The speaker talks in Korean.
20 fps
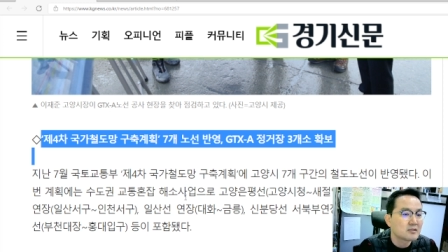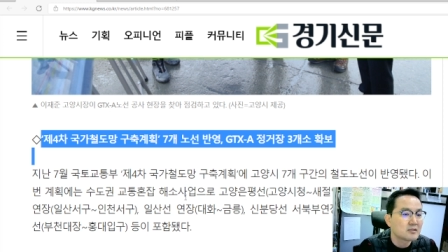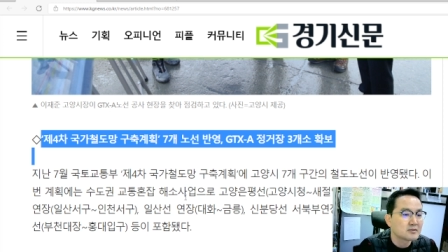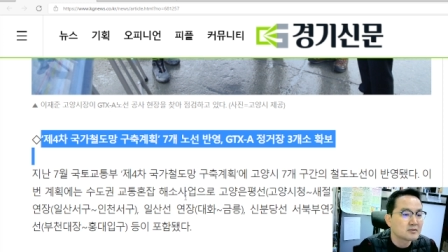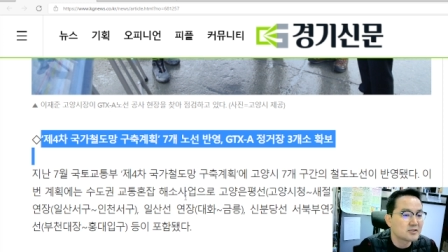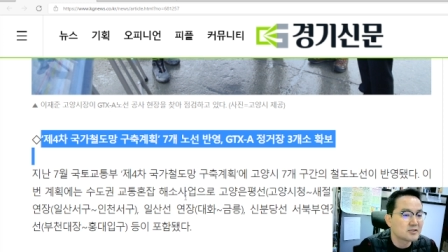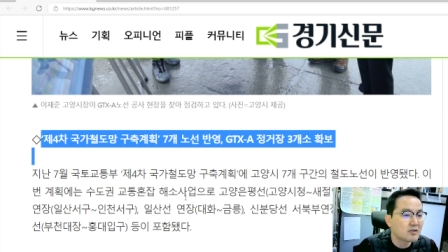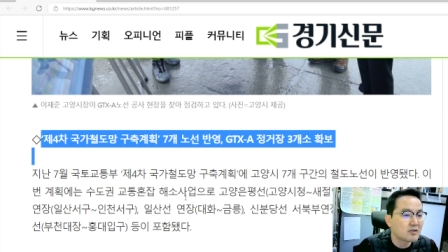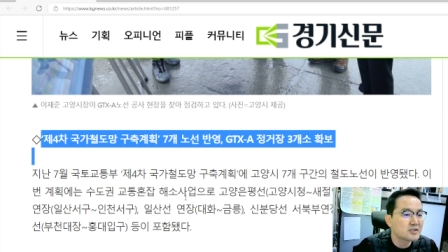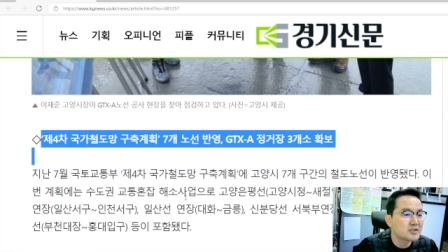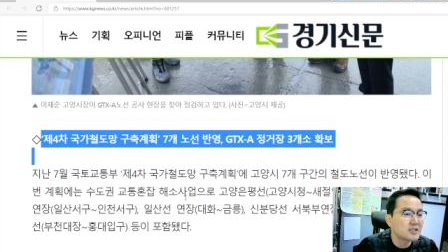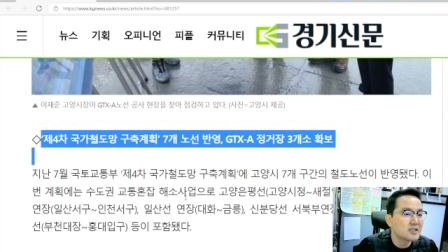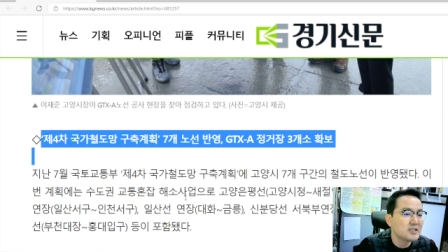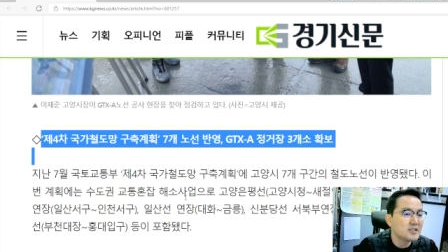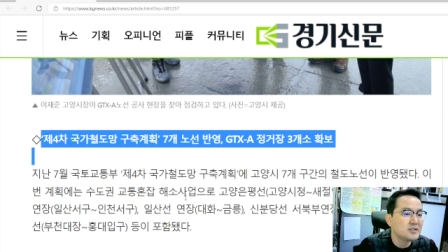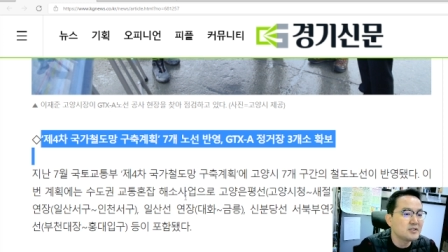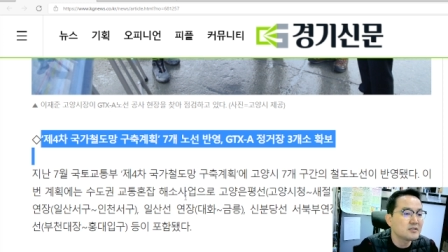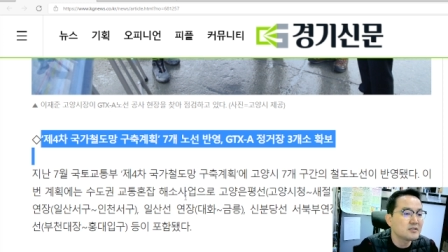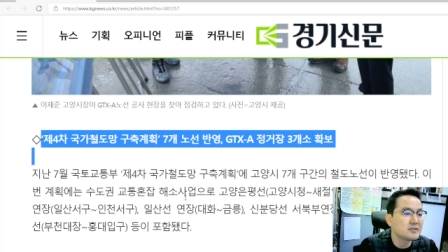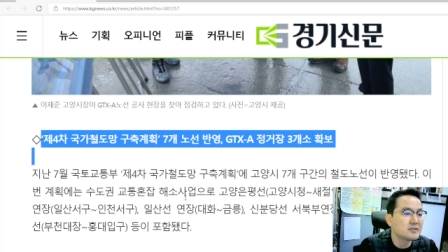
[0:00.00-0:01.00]
정거장이
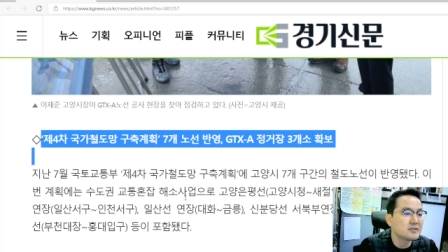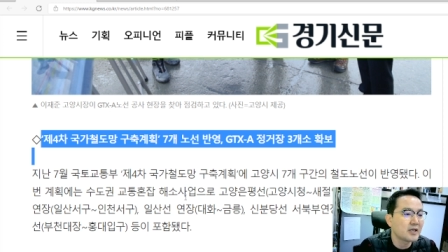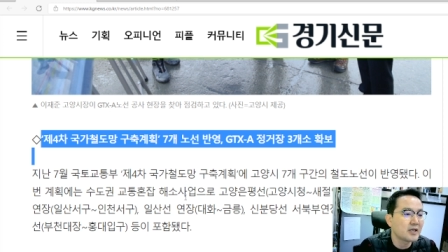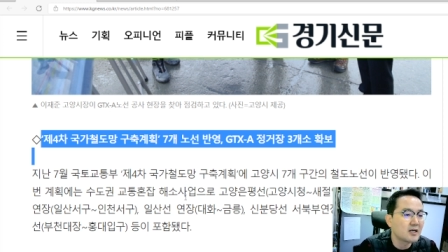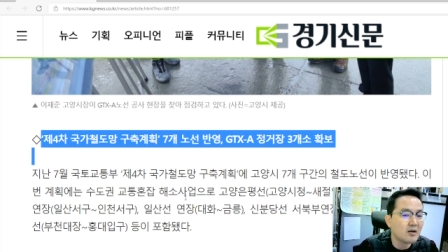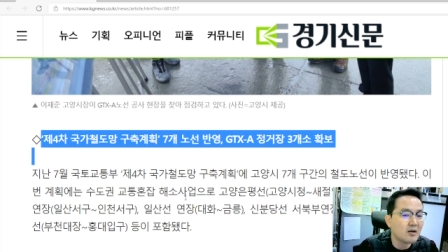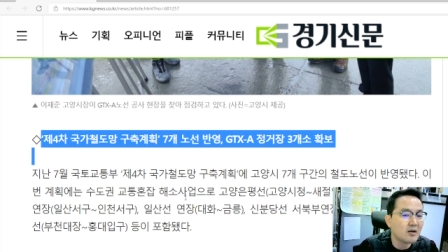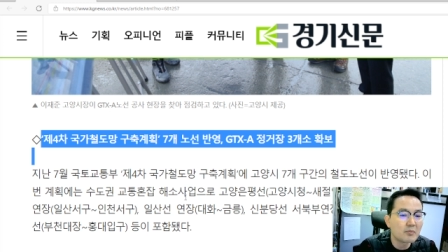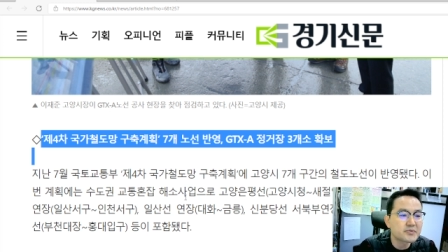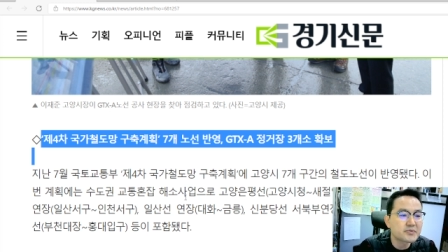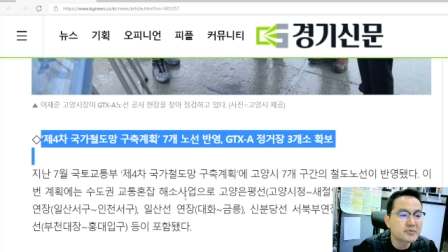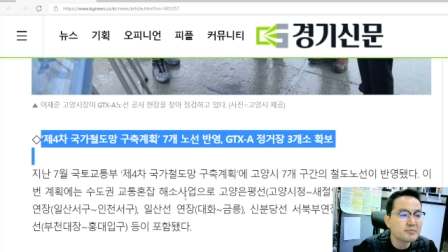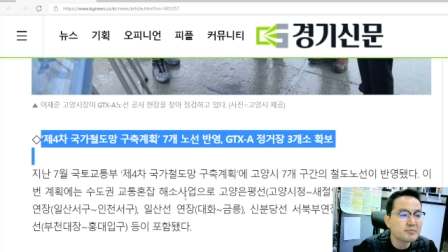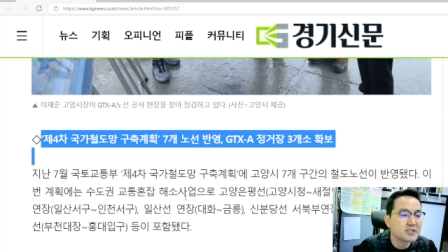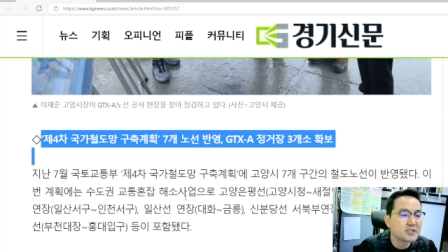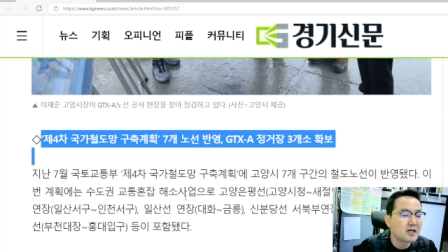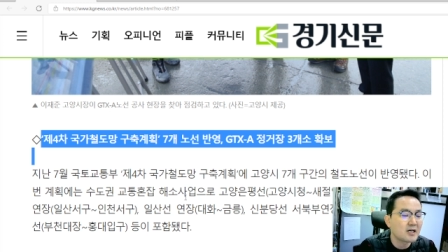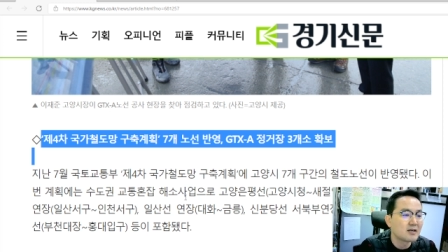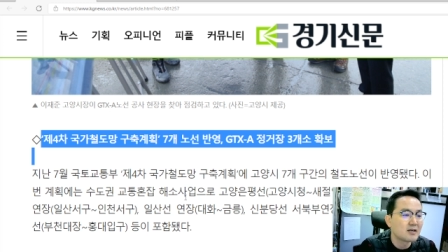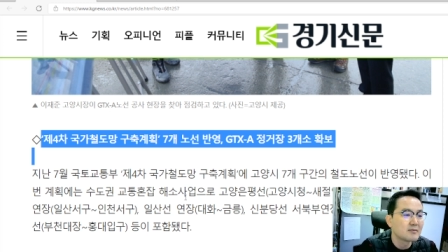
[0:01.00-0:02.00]
있는 데가
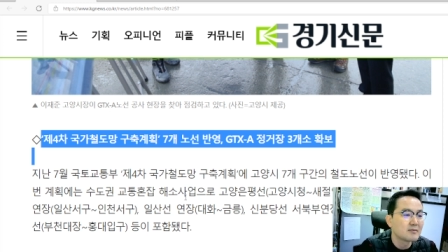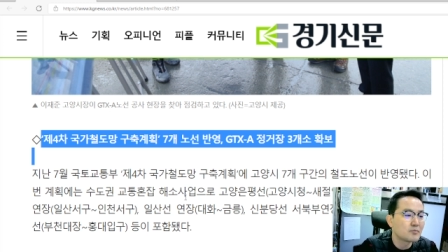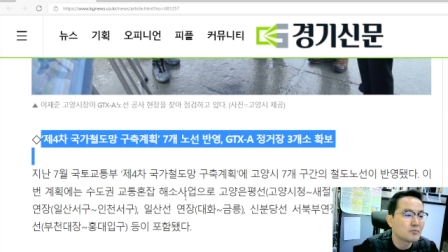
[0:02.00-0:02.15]
없습니다.